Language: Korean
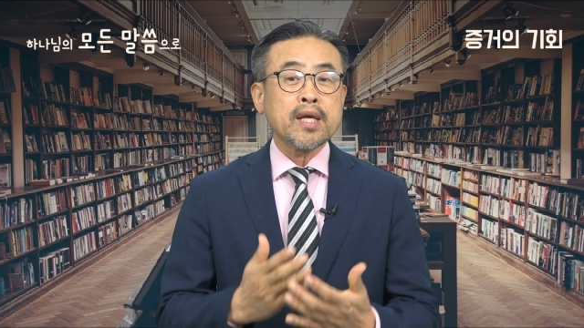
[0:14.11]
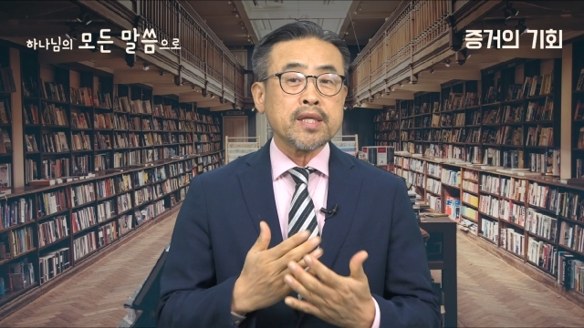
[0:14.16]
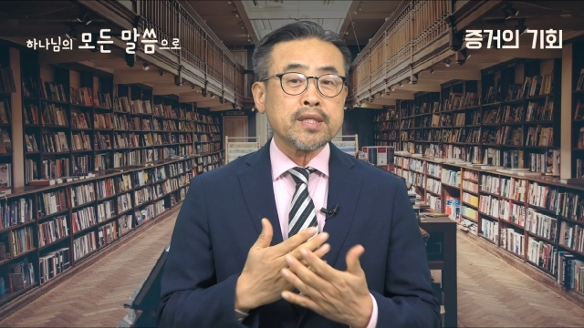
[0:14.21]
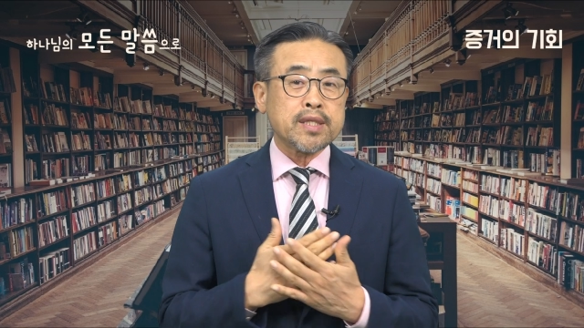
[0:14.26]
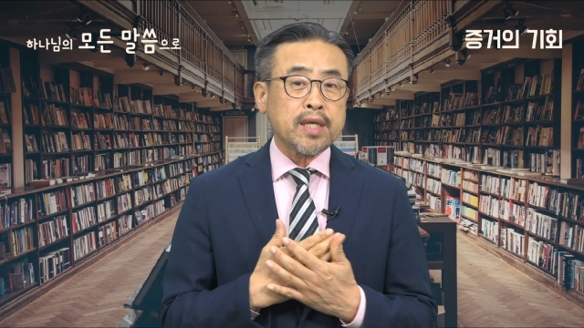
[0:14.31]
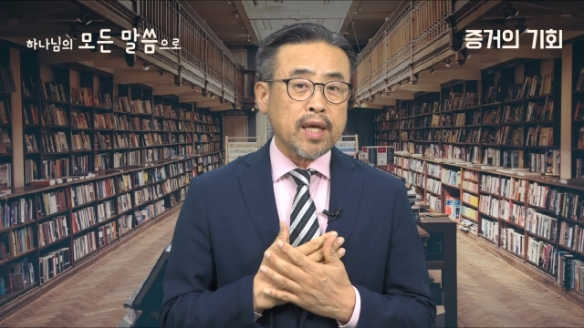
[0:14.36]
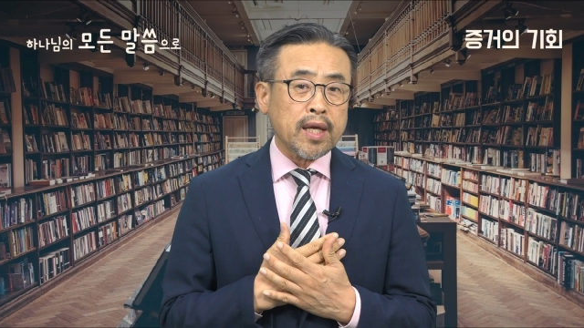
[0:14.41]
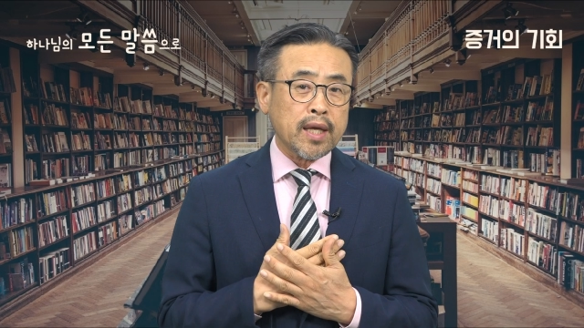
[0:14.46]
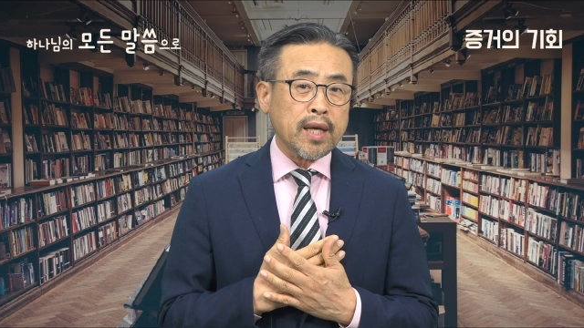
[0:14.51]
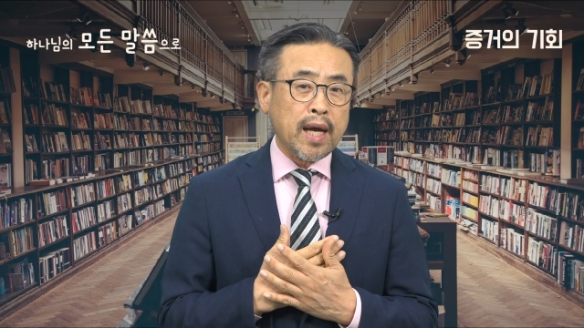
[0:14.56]

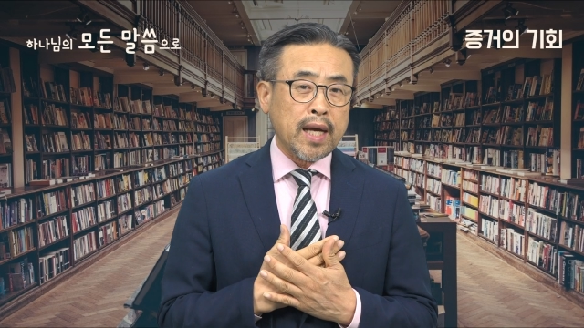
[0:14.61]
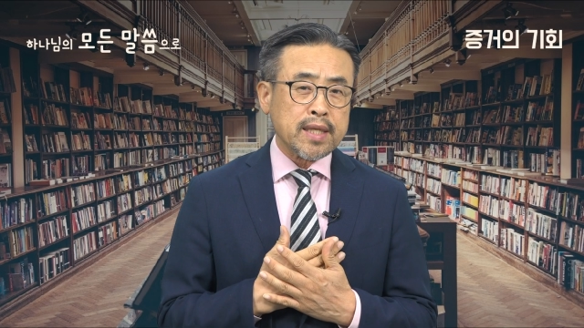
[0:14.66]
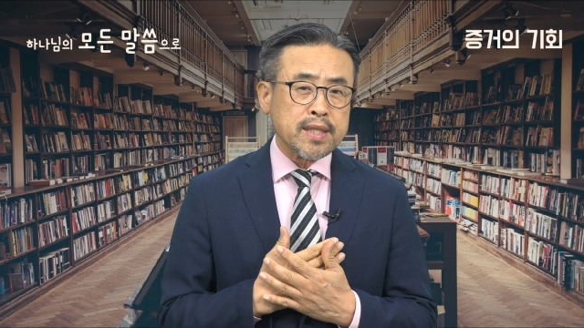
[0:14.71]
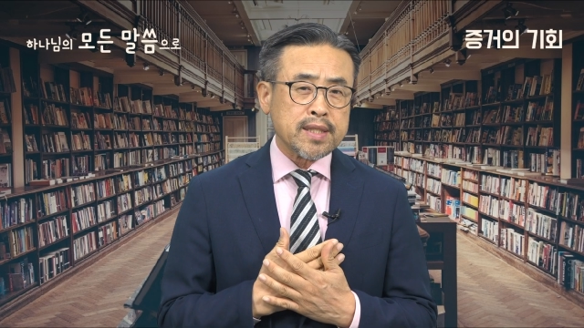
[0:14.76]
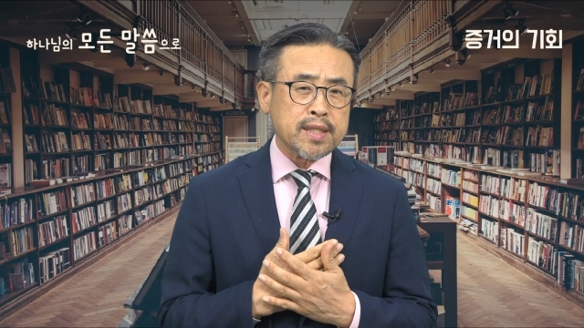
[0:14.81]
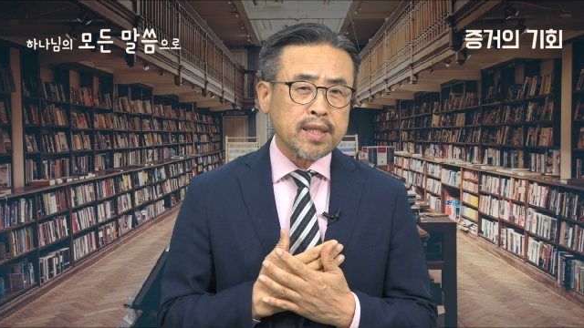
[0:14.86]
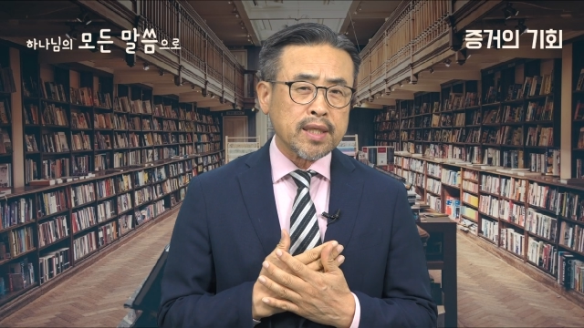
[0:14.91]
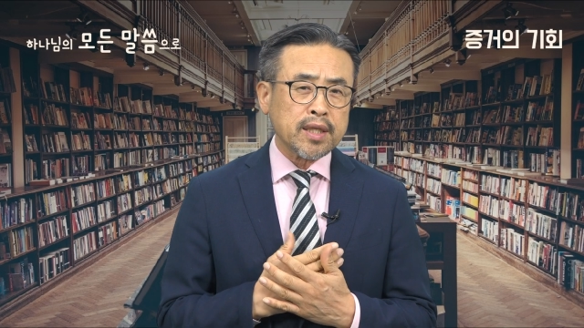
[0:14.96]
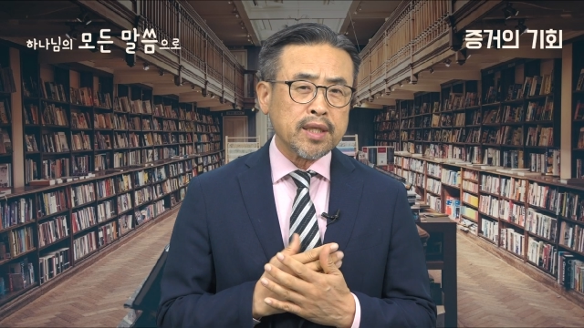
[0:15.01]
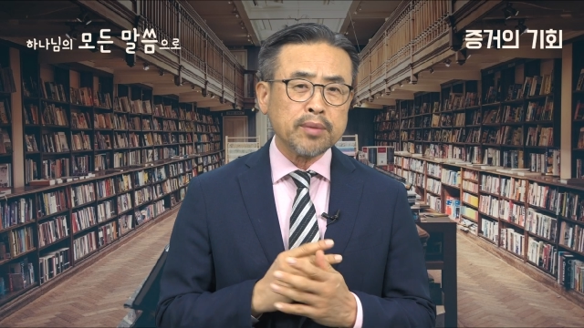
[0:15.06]
제게
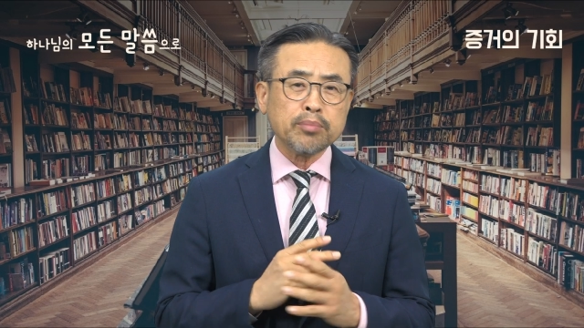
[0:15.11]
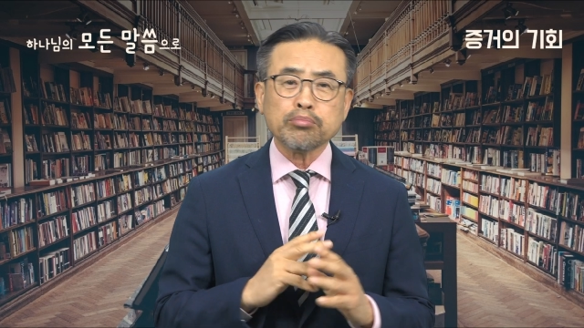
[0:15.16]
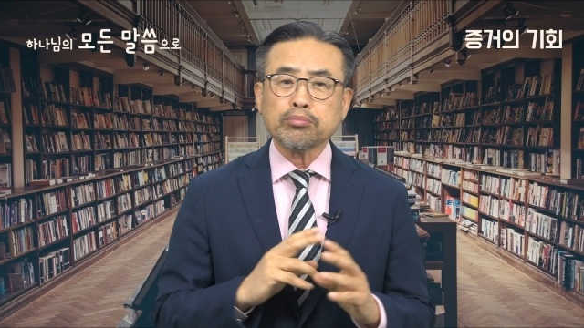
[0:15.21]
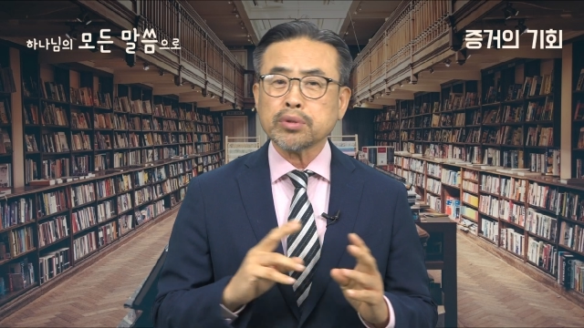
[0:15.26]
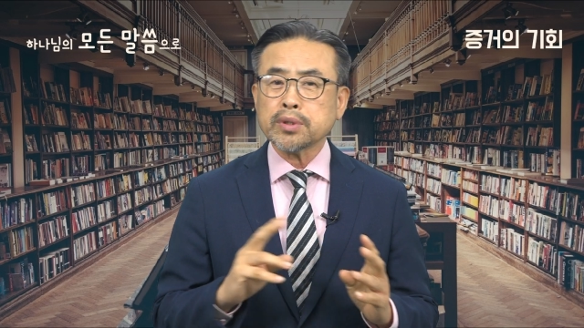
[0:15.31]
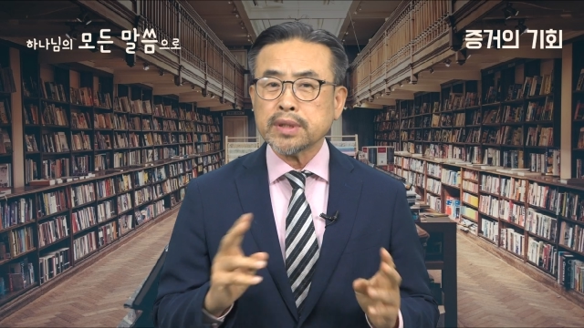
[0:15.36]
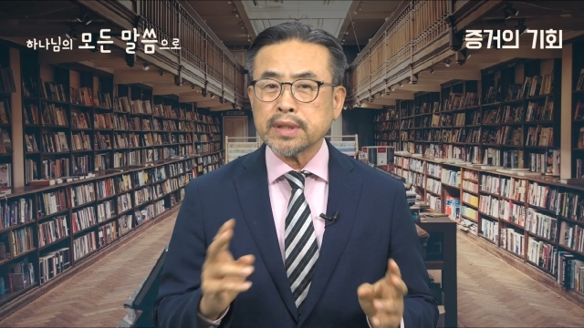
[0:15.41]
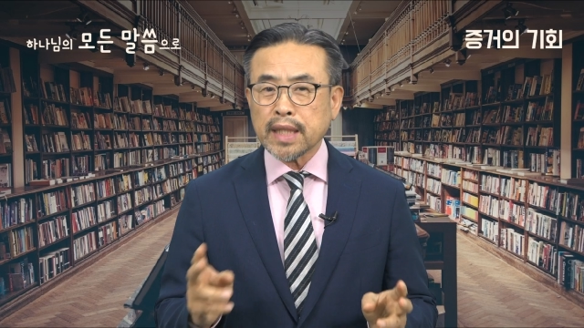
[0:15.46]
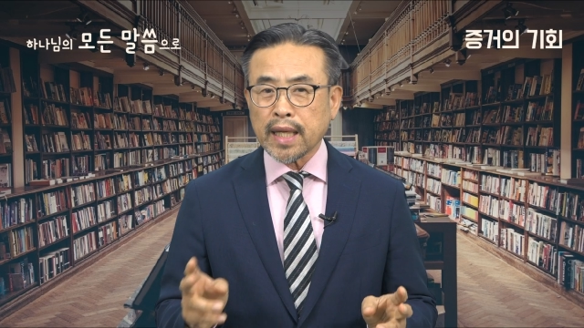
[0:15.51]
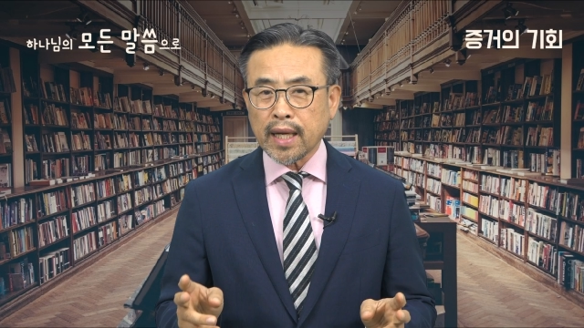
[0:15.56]
안식일은
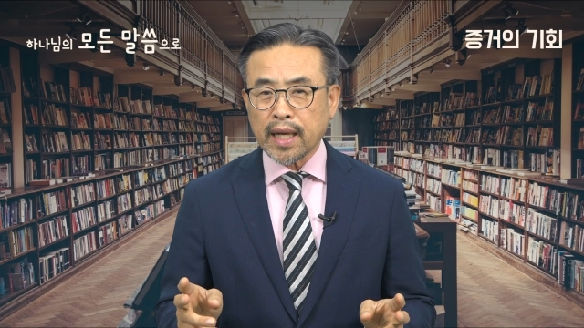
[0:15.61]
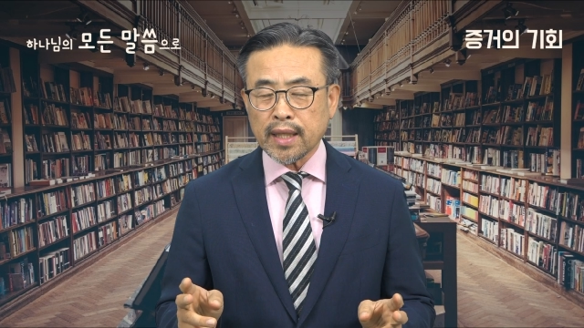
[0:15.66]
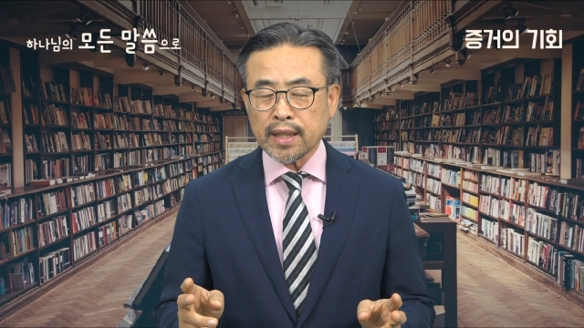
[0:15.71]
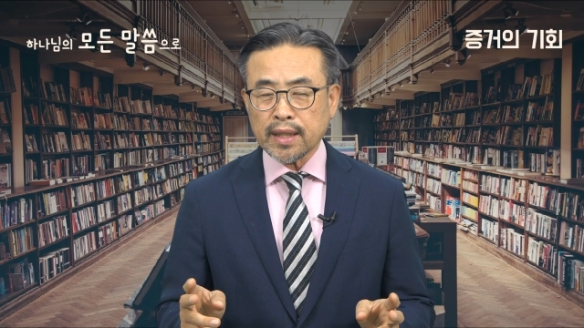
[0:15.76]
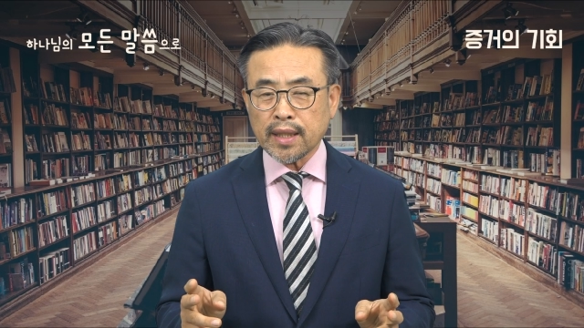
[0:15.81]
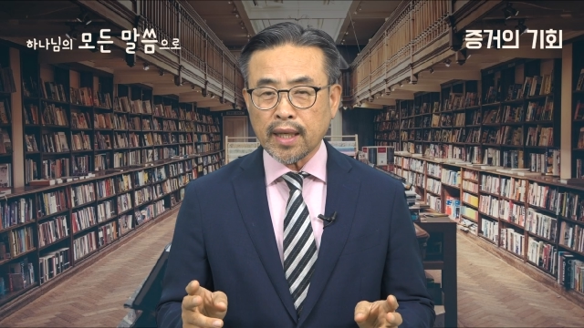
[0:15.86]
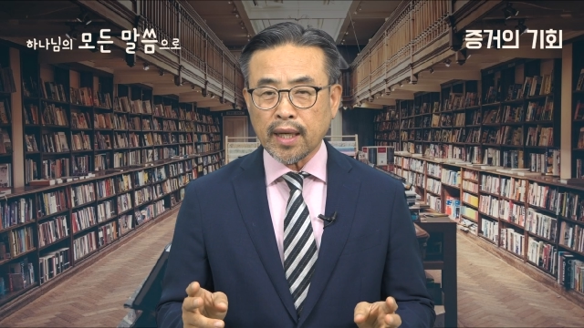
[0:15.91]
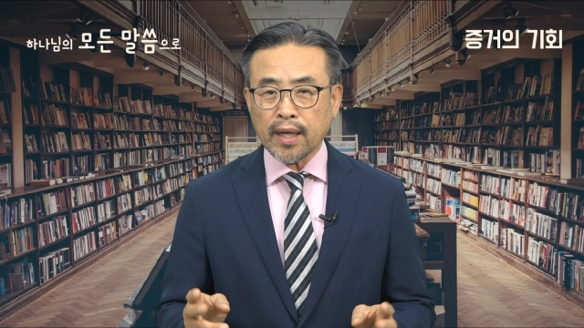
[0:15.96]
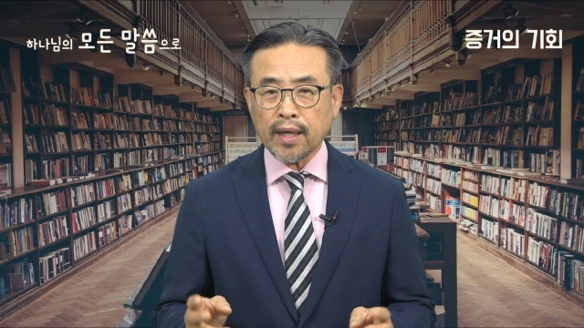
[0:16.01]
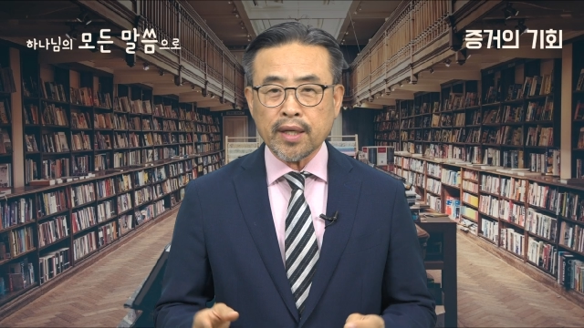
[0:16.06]
문제가
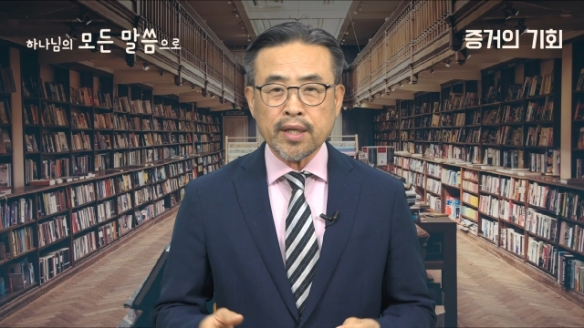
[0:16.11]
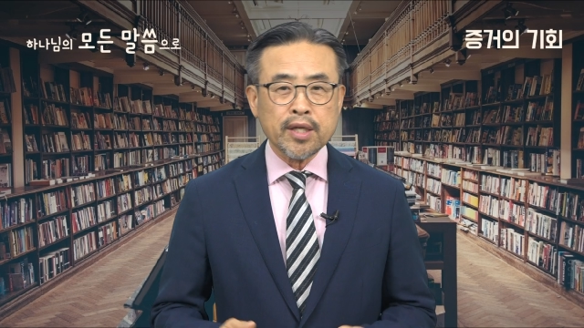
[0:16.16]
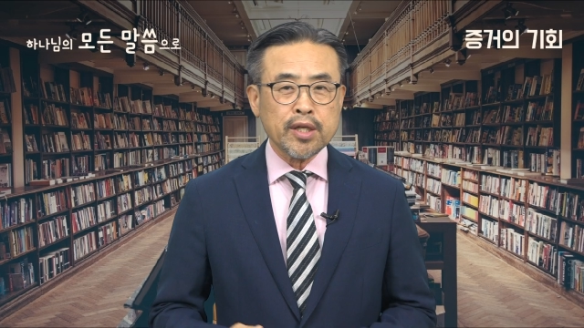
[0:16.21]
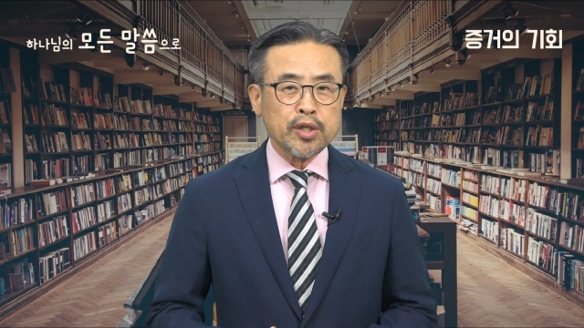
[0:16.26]
아니라